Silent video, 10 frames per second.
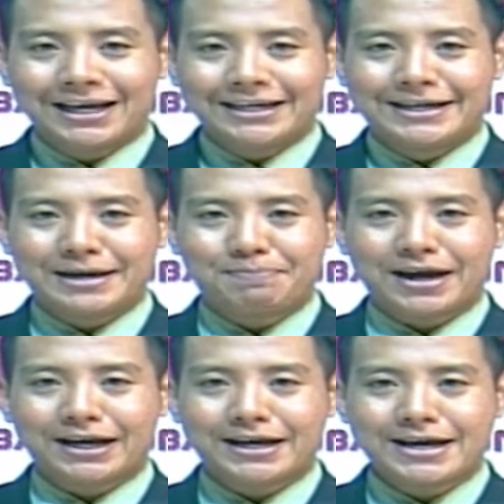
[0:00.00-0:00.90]

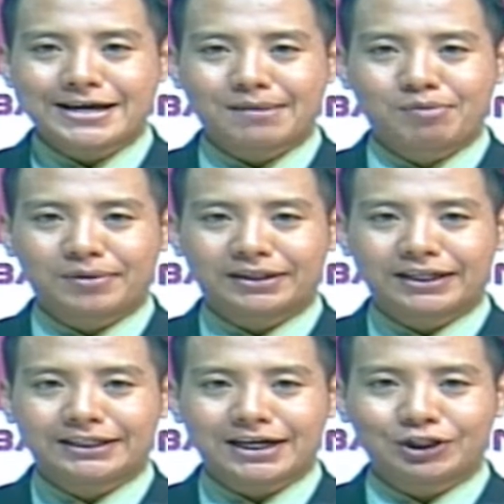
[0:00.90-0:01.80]
DPRD Kabupaten
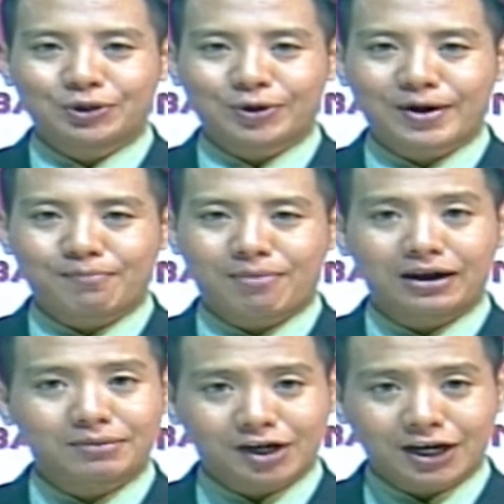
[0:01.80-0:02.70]
Cianjur kembali
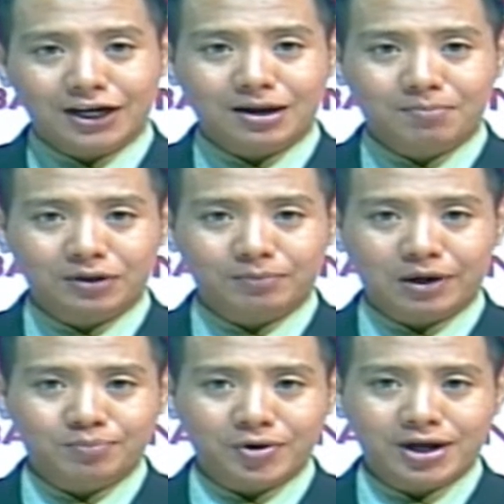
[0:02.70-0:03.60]
menggelar rapat
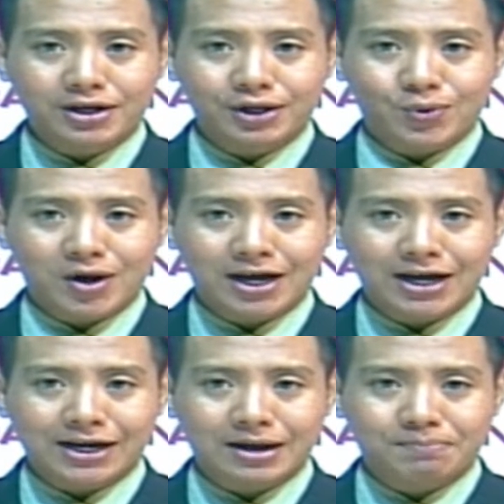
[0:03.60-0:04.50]
paripurna di ruang
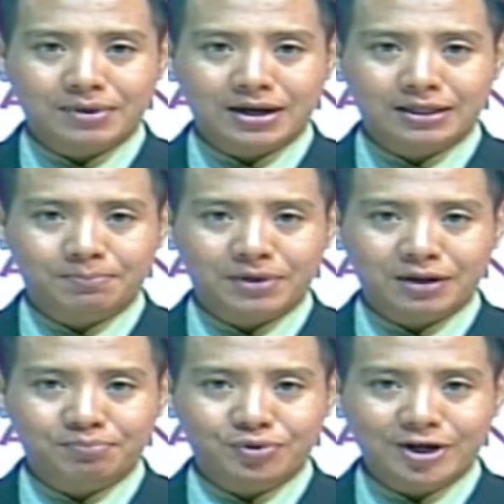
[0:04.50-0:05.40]
rapat
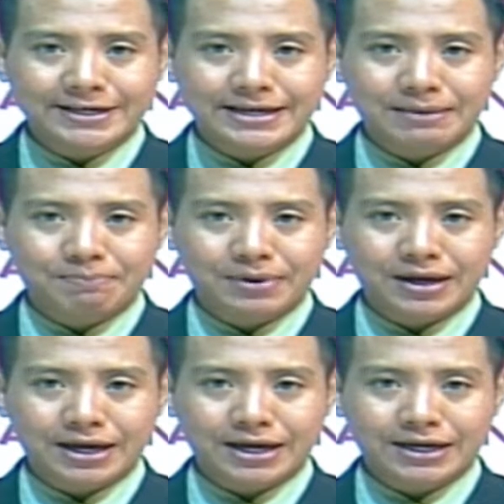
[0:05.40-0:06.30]
paripurna
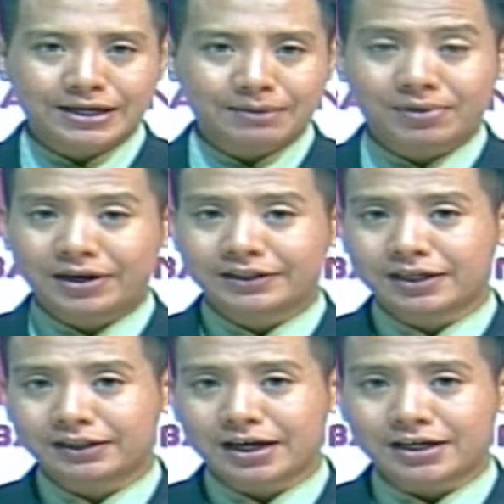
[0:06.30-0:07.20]
DPRD pada siang
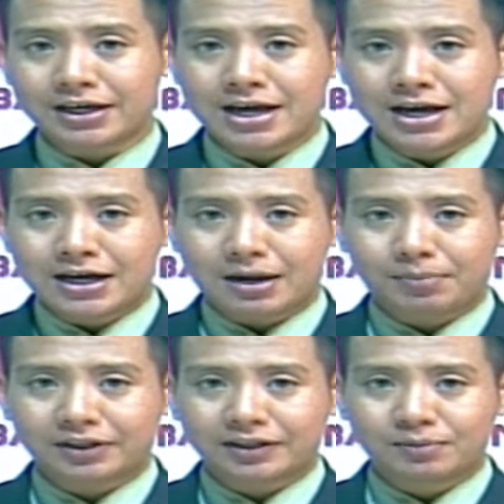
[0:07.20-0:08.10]
tadi. Rapat
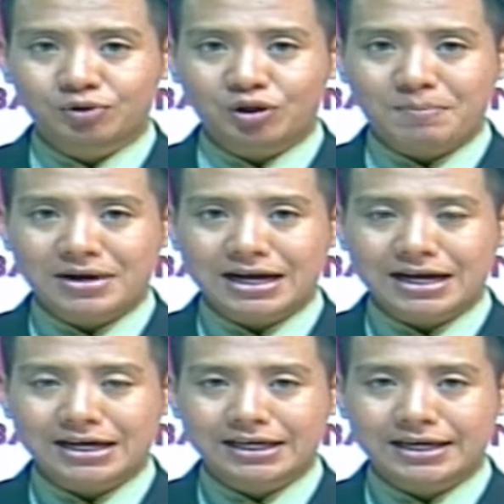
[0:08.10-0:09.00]
tersebut
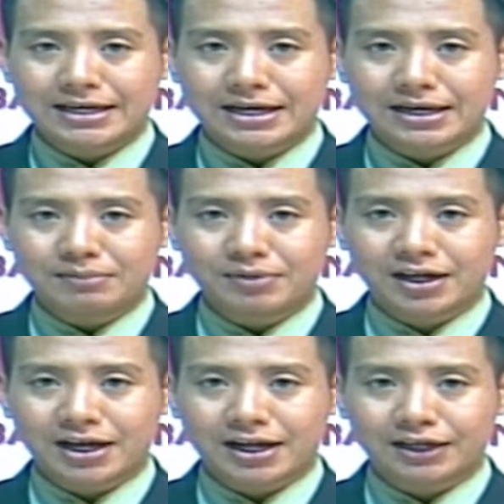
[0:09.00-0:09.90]
mengagendakan
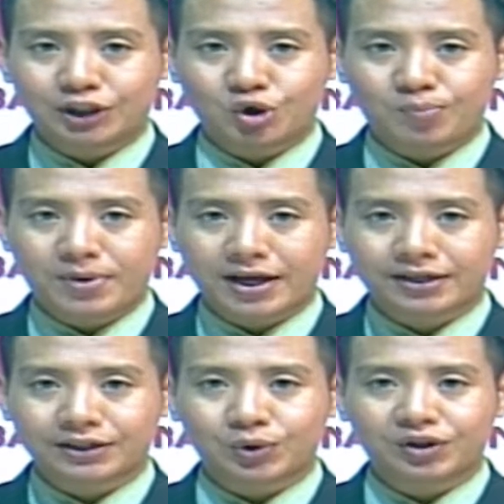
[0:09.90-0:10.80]
mendengarkan jawaban
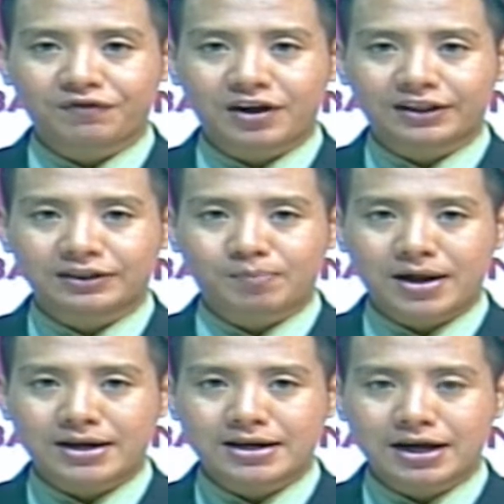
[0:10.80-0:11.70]
eksekutif atas
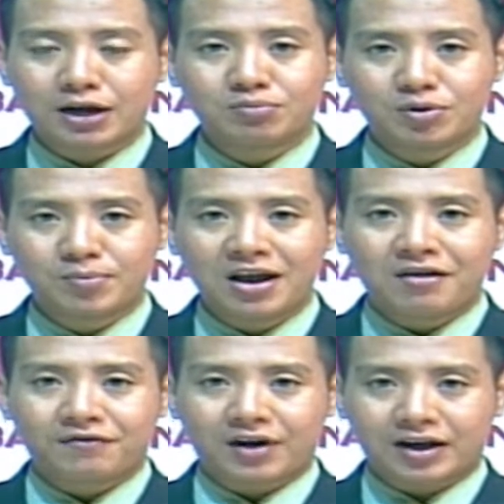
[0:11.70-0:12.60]
pandangan umum
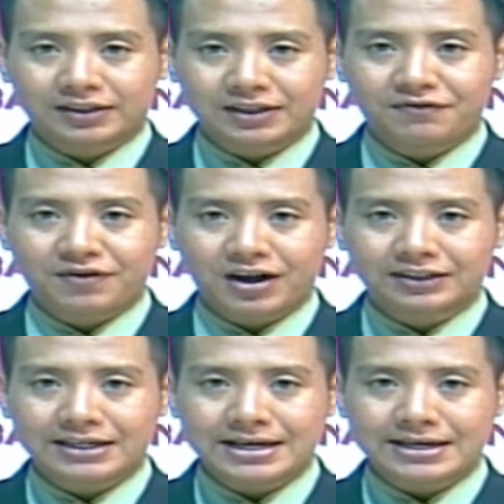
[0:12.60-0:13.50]

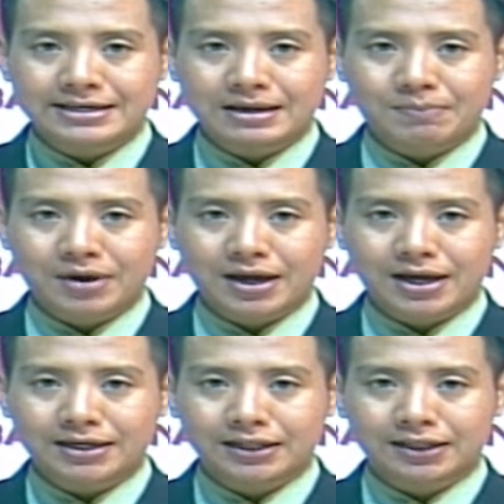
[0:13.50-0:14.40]
fraksi-fraksi
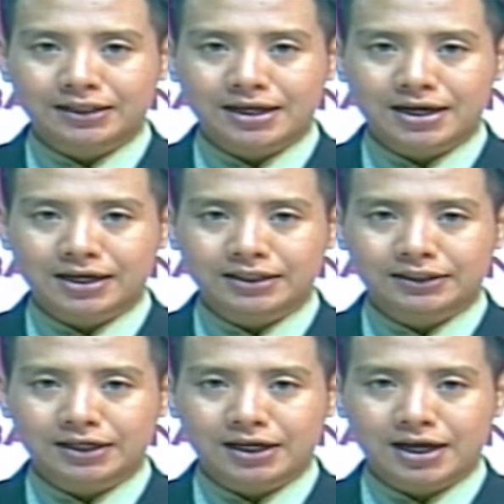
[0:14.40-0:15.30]
DPRD tentang
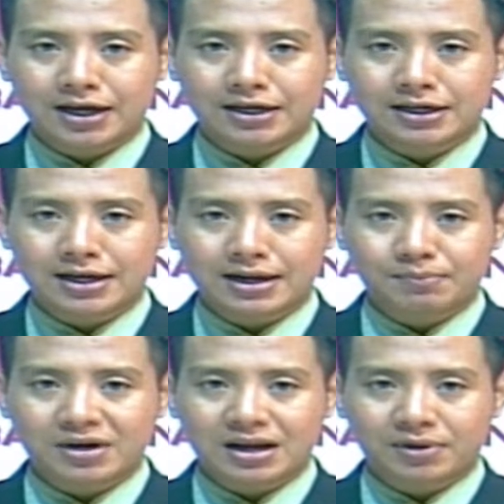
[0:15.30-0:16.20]
rancangan anggaran
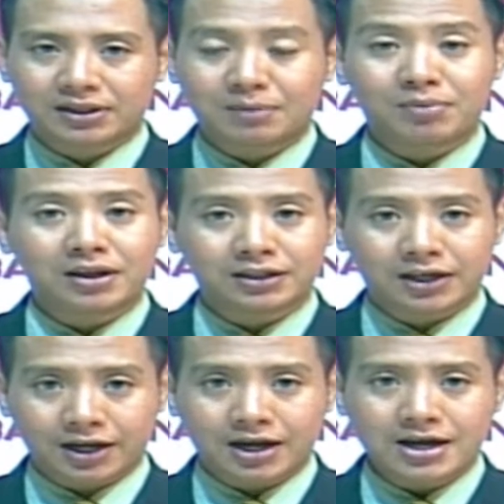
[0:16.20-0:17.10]
pendapatan belanja
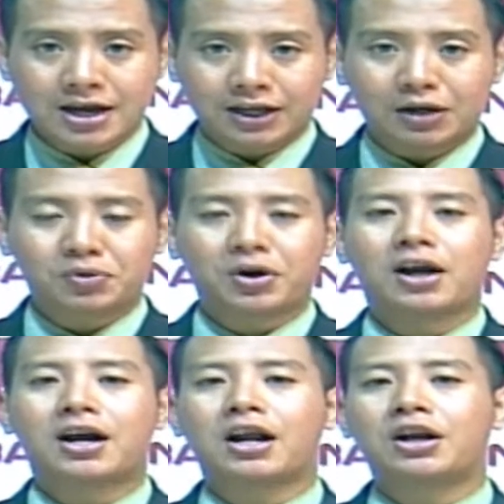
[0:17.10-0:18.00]
daerah tahun
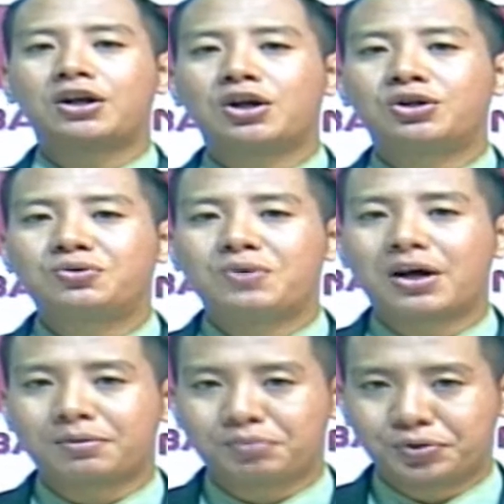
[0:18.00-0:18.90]
anggaran
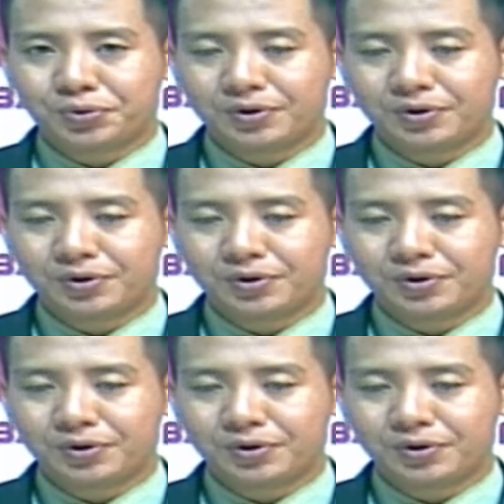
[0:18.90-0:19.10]
2019.